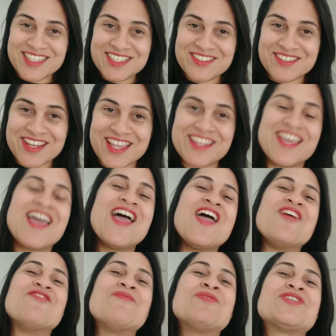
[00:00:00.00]
disso, gente,
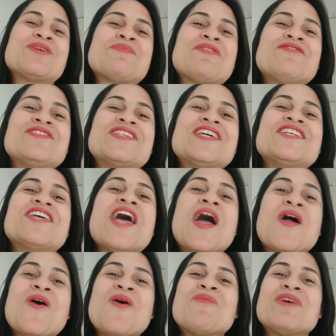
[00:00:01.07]
eu vou mostrar para vocês
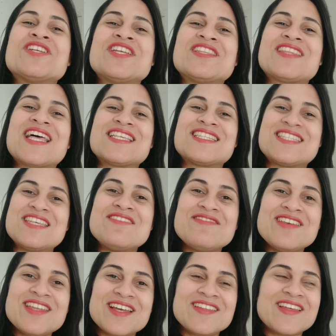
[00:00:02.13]
como a gente tá se
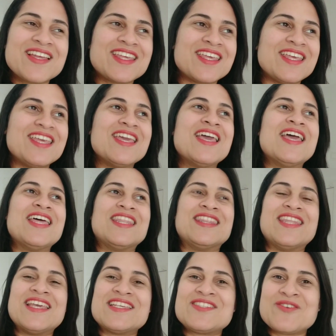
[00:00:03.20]
virando aqui
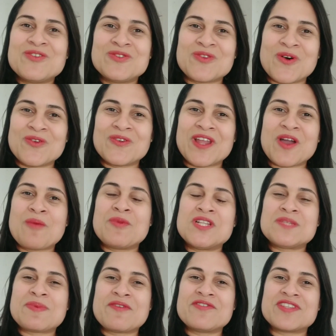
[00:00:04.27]
nesse outono, né? Como eu
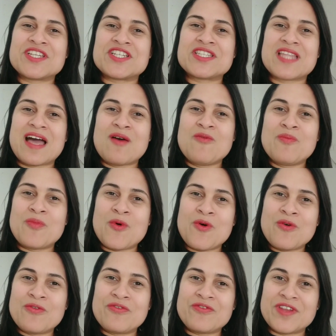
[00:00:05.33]
disse para vocês, está um
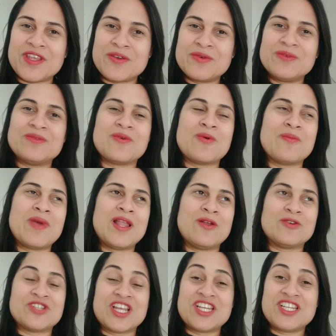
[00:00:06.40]
pouco frio, ou
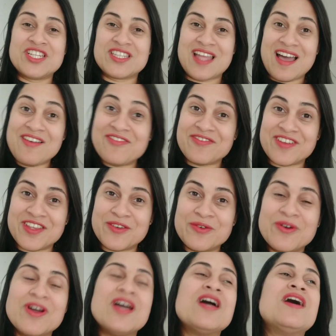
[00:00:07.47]
melhor, já está
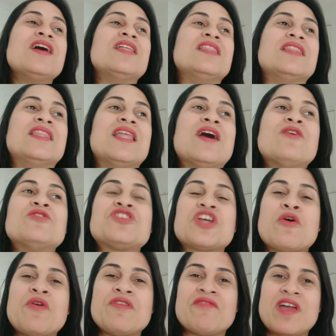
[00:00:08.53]
frio. Não
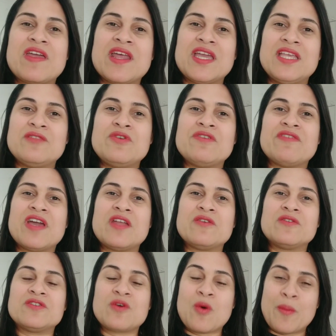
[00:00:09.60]
chegou o inverno ainda, o
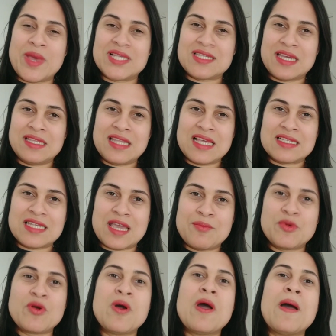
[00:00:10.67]
inverno começa em
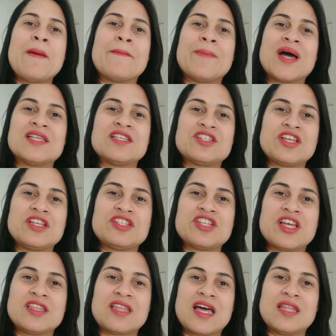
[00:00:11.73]
dezembro, mas a gente
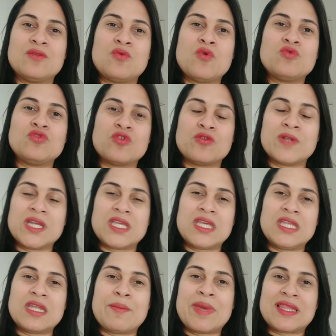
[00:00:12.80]
já tá no outono
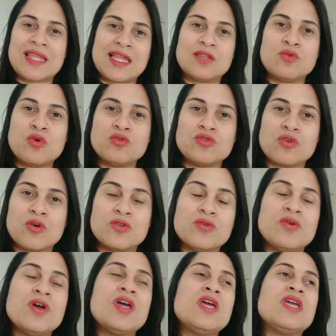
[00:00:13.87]
aqui, na metade do
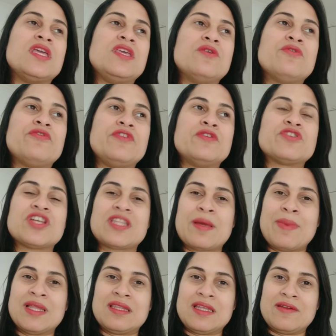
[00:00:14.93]
outono, e o frio já tá
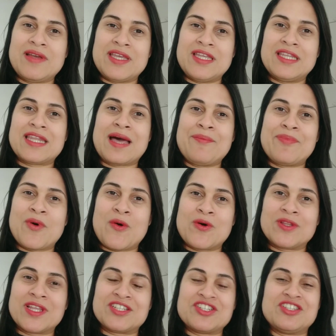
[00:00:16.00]
batendo aí na
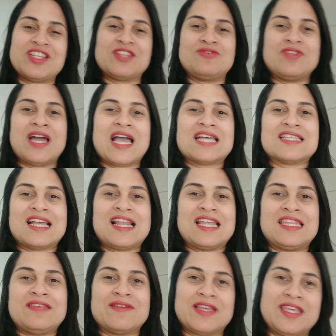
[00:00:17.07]
porta. A gente tá tudo
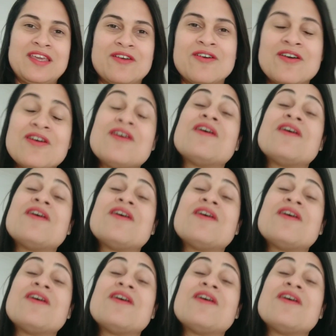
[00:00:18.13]
agasalhadinho aqui, ó,